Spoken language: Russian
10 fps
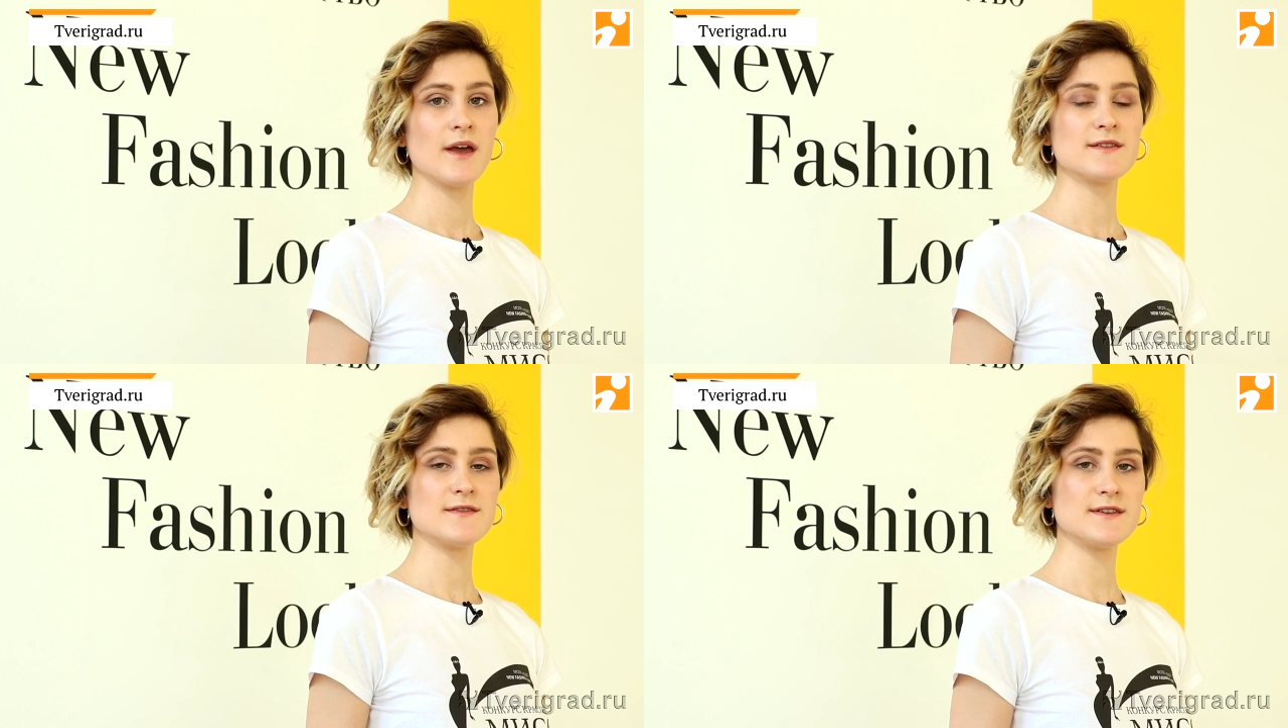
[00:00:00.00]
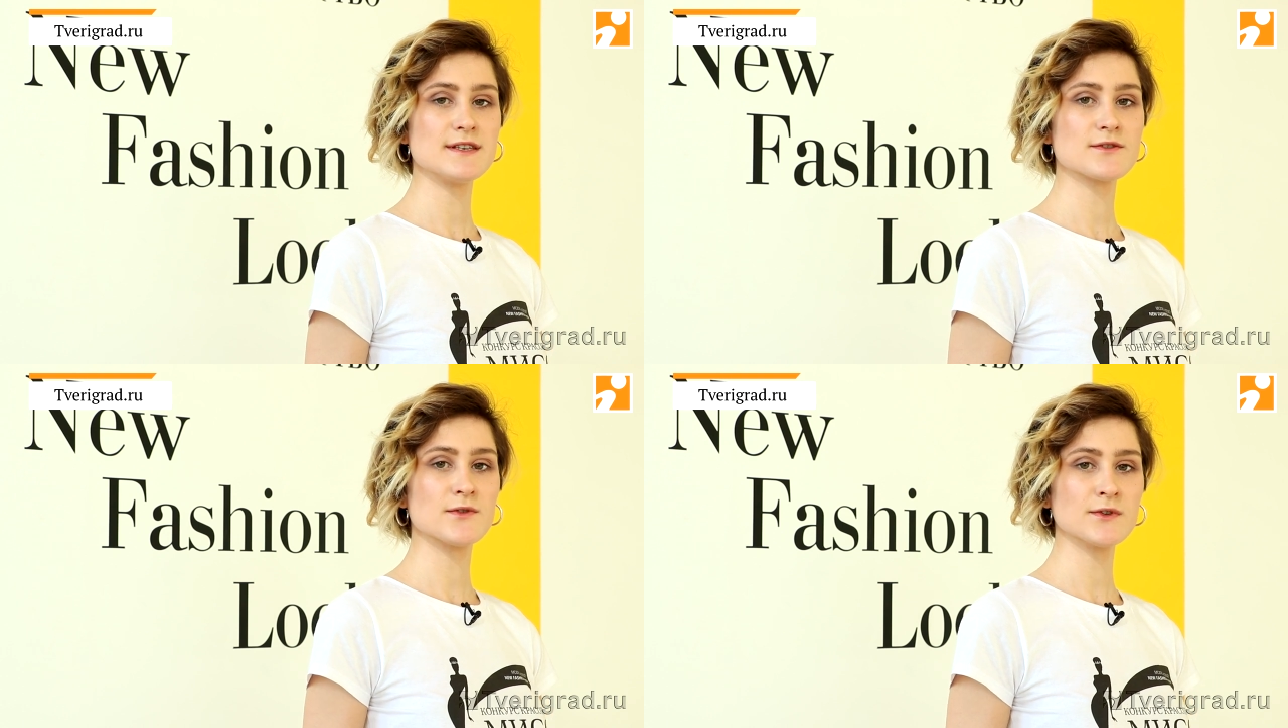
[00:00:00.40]
В
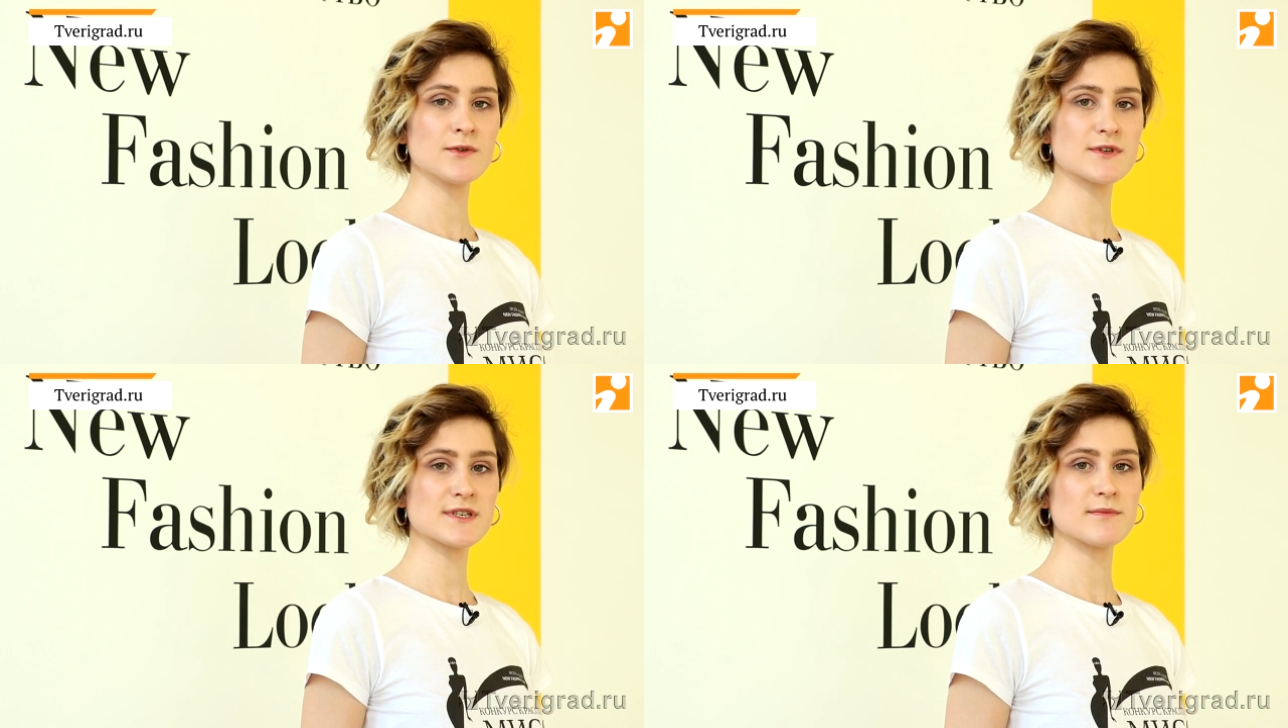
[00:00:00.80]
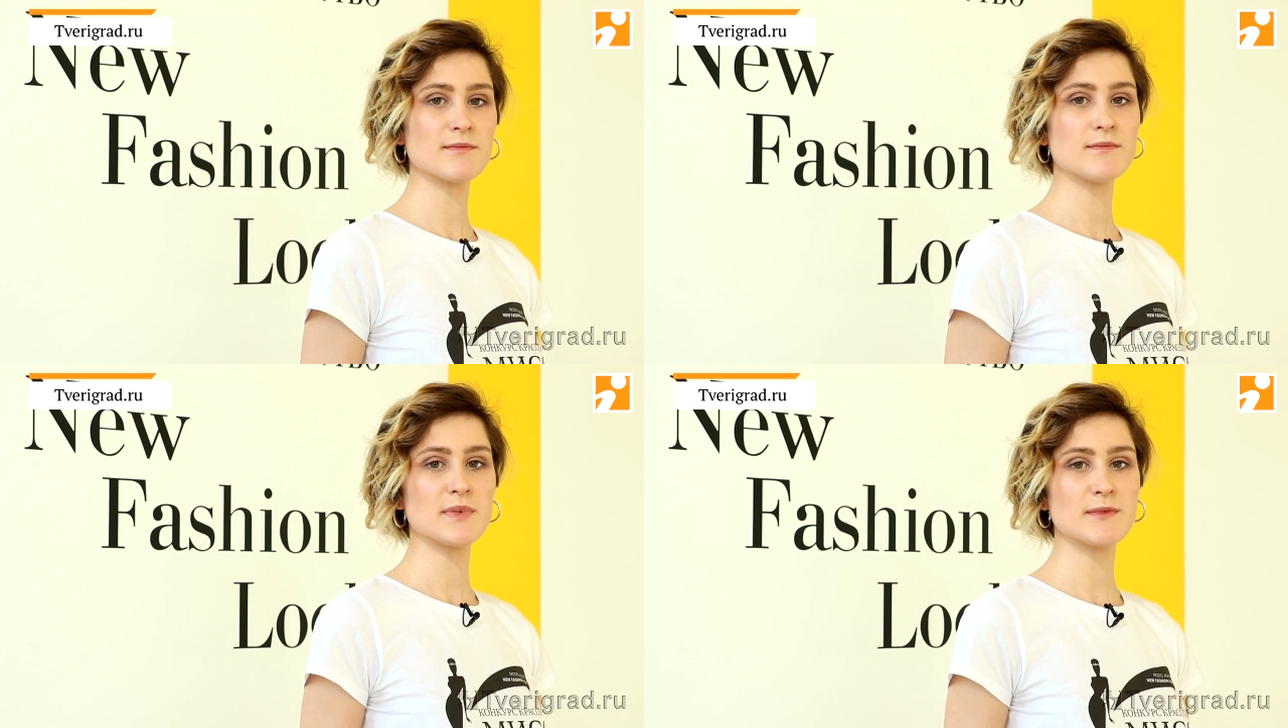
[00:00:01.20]
связи с конкурсом
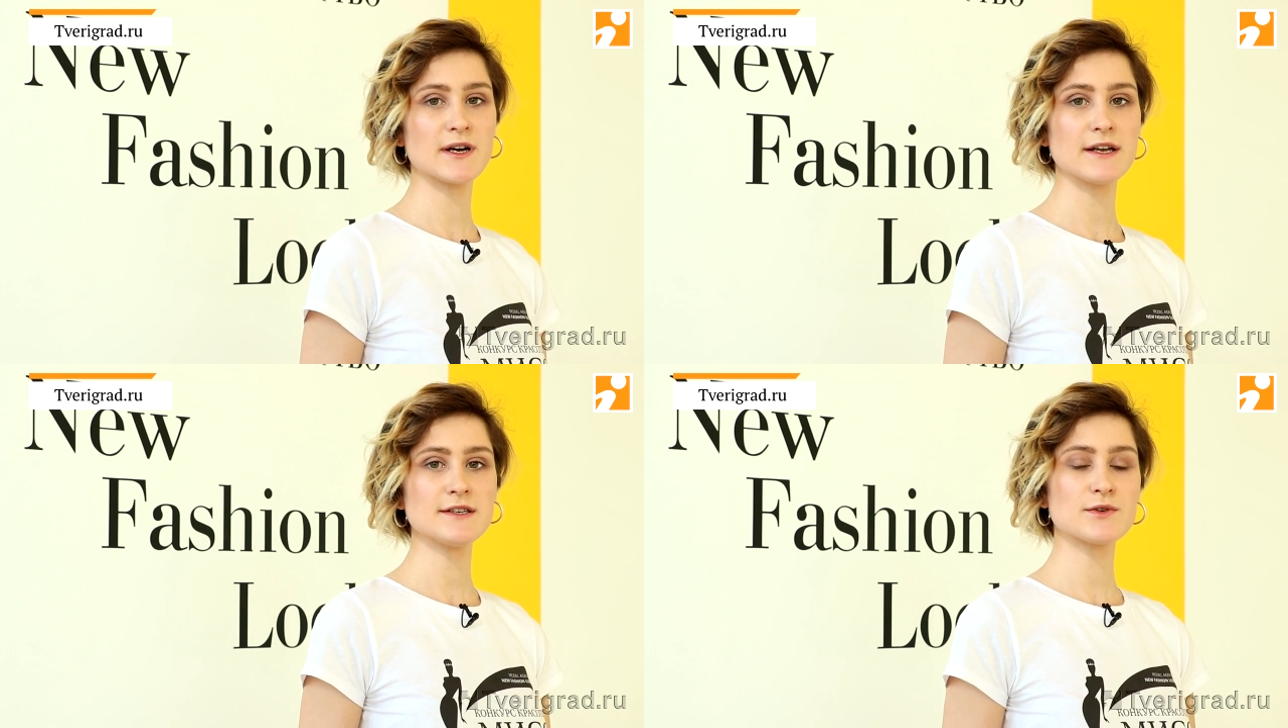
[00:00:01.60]
помогать